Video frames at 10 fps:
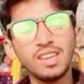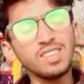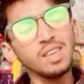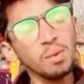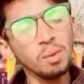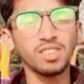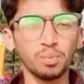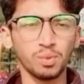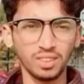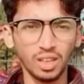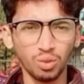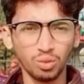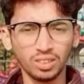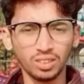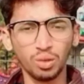किसी भी मज़हब से
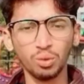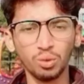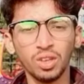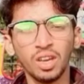तल्लुक़ रखता हो